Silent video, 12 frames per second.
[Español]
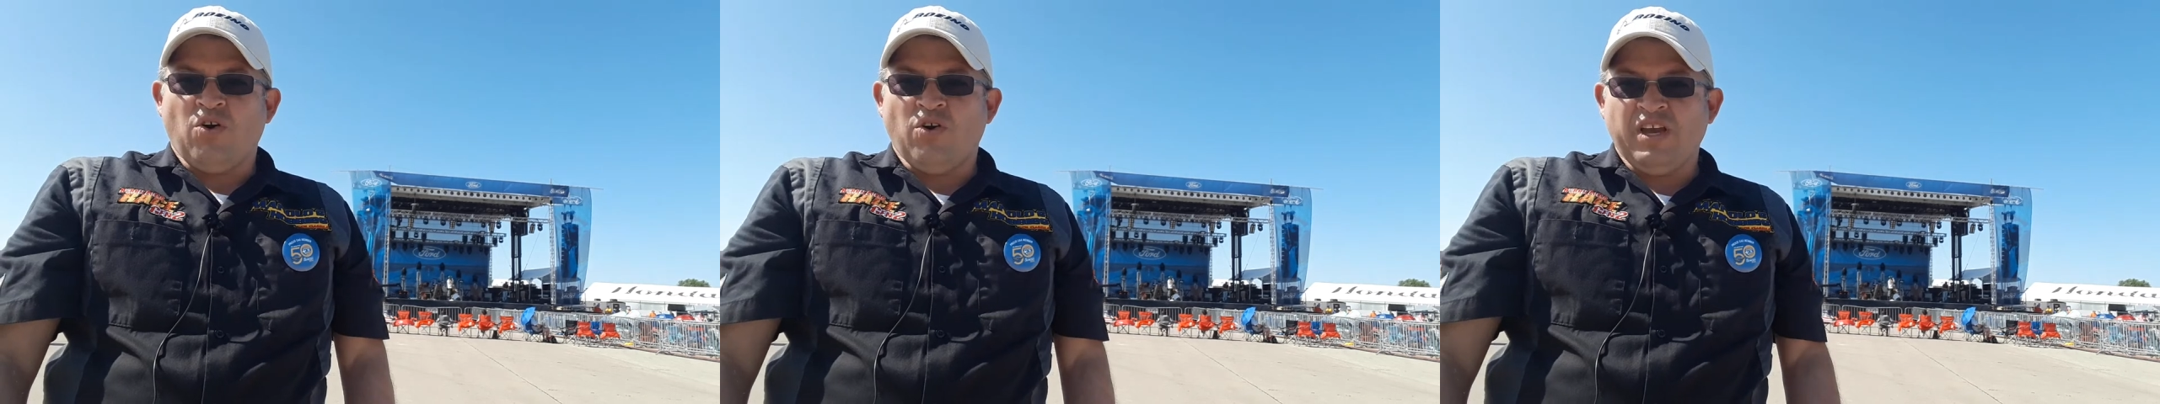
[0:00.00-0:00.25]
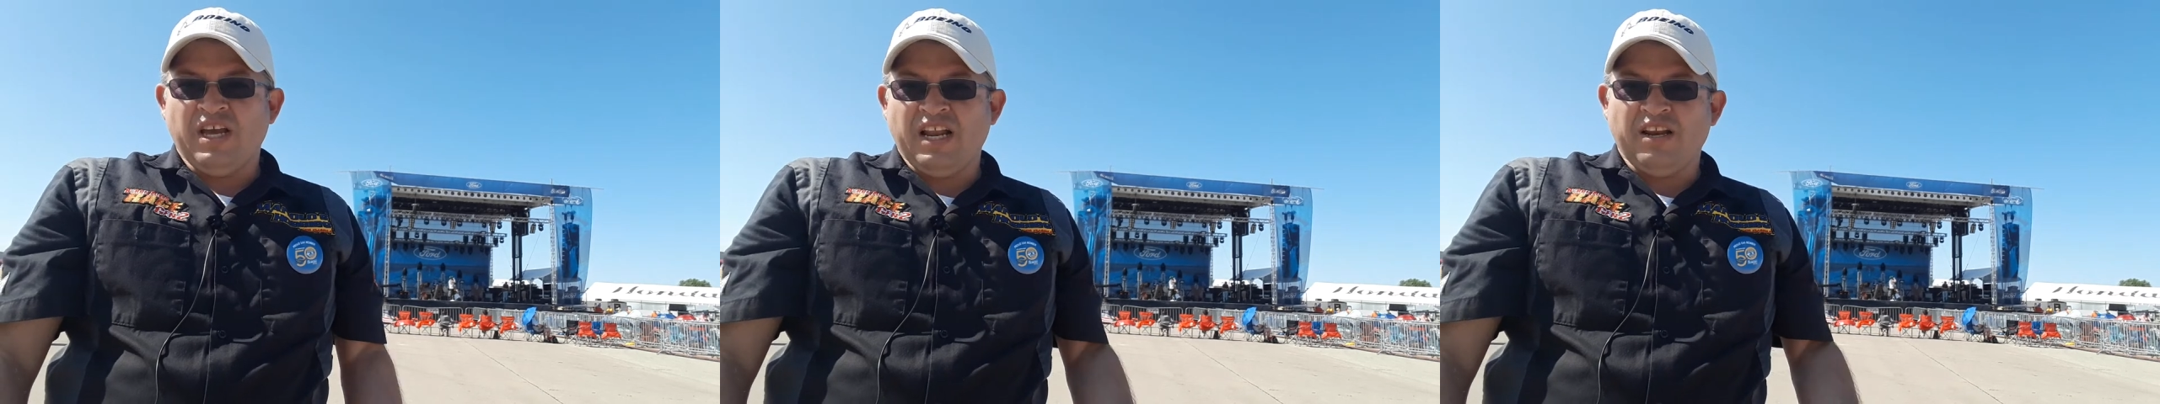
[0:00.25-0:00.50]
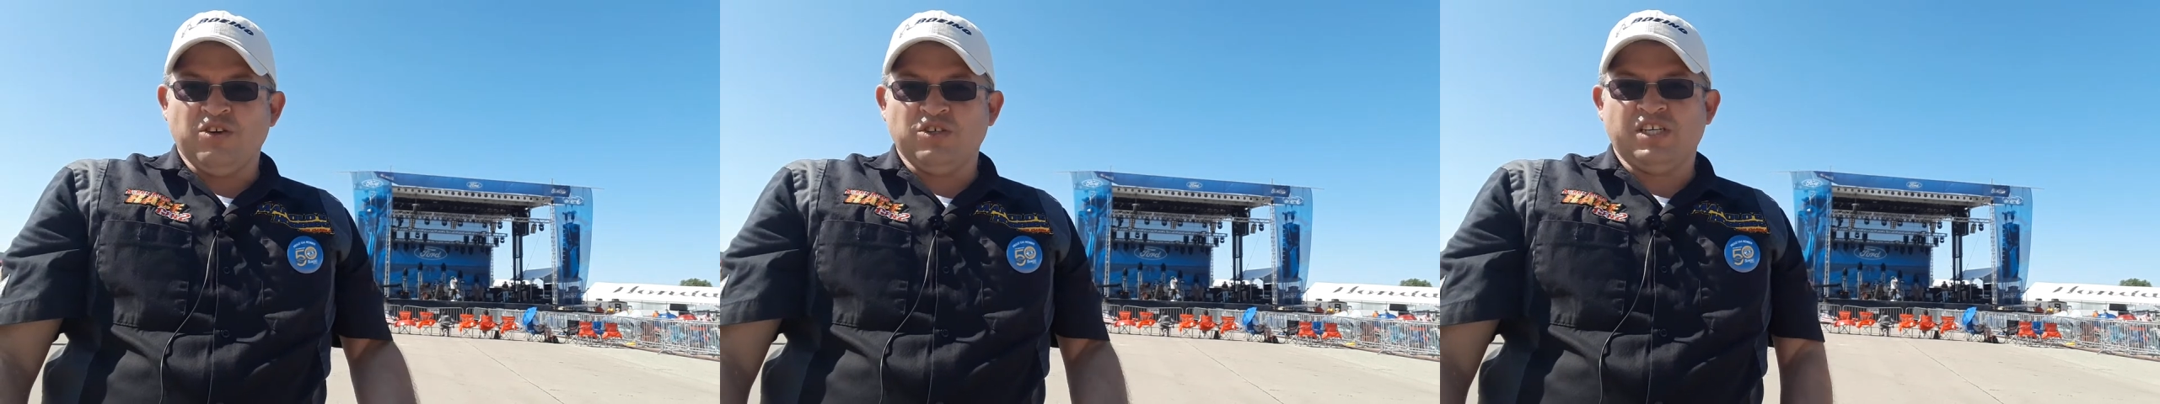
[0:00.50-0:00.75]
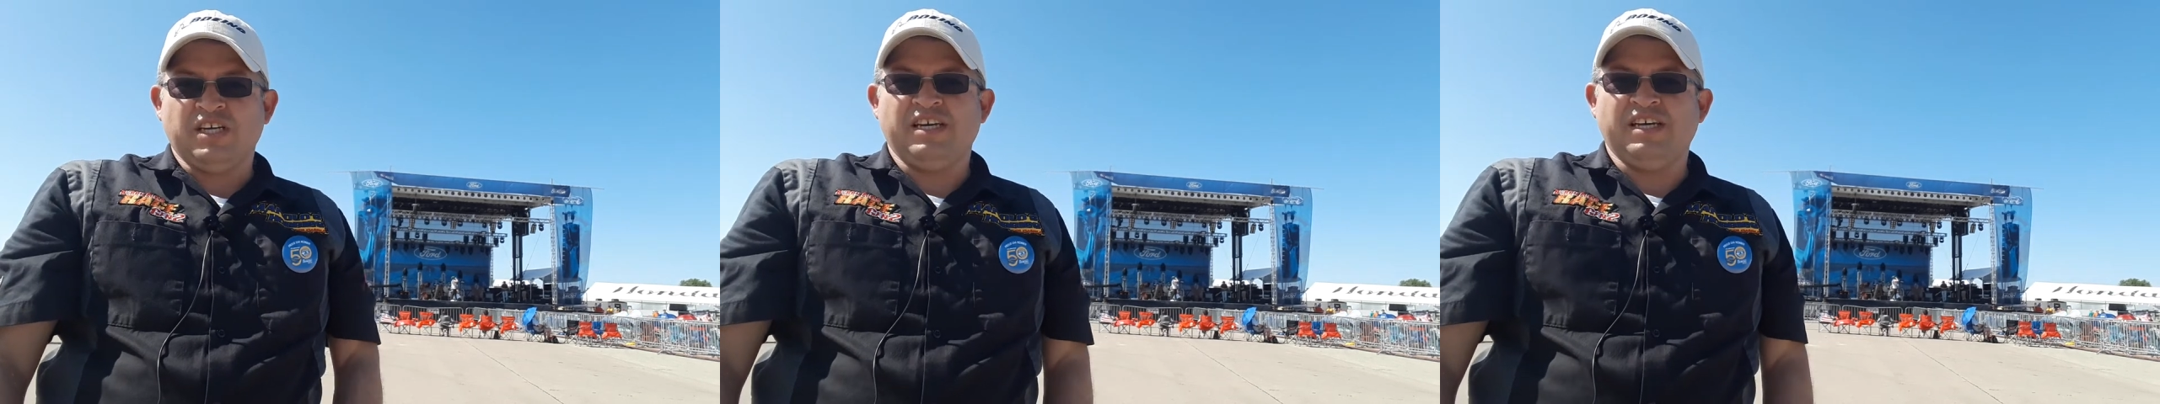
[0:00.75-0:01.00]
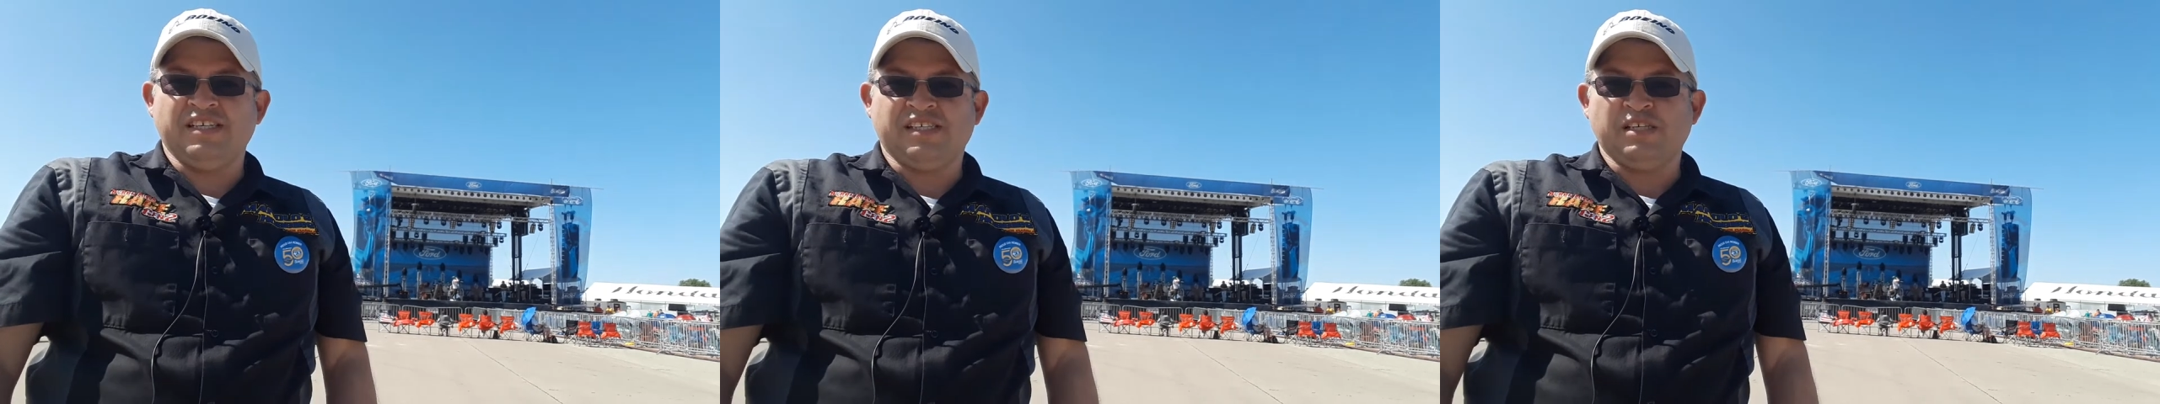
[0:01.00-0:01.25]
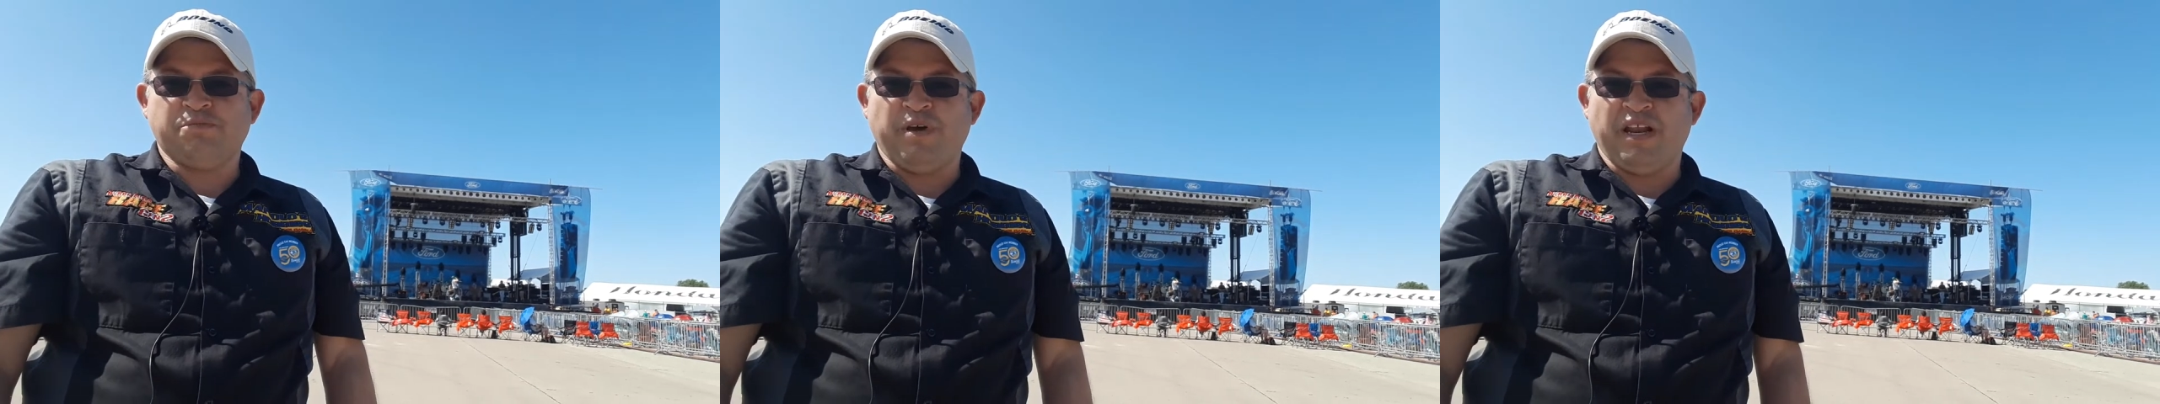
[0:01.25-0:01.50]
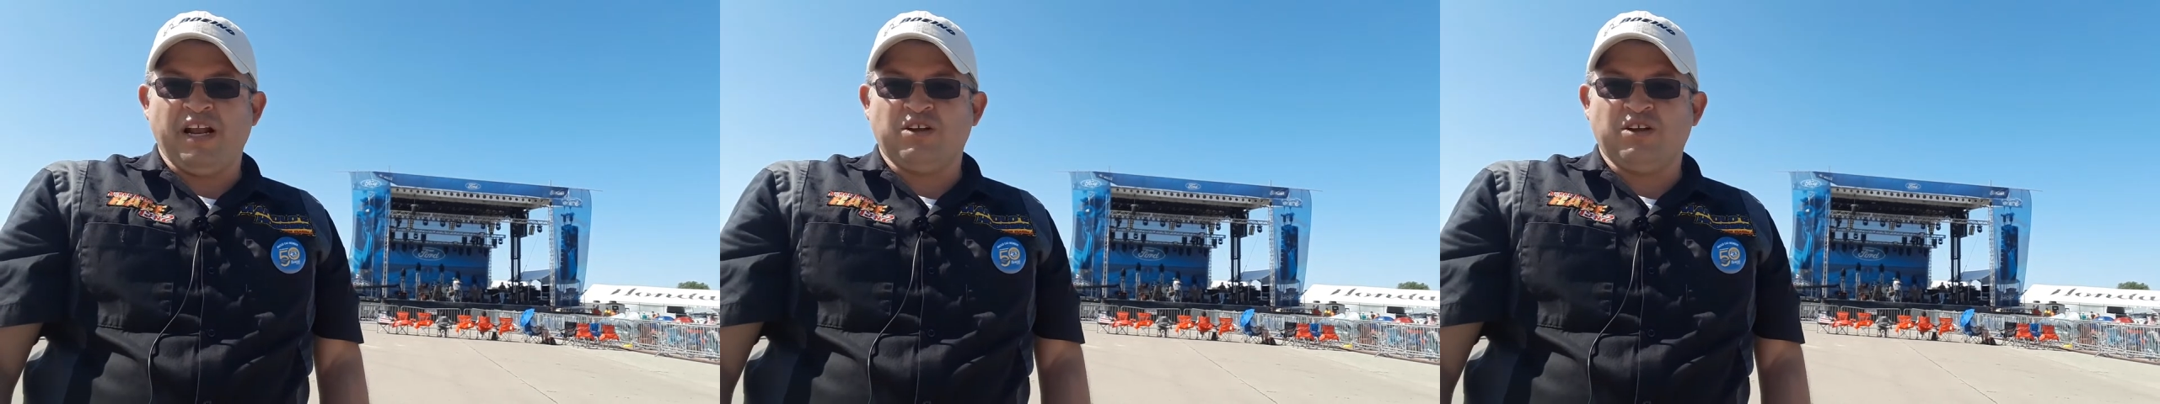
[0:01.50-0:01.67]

Hoy en la noche se espera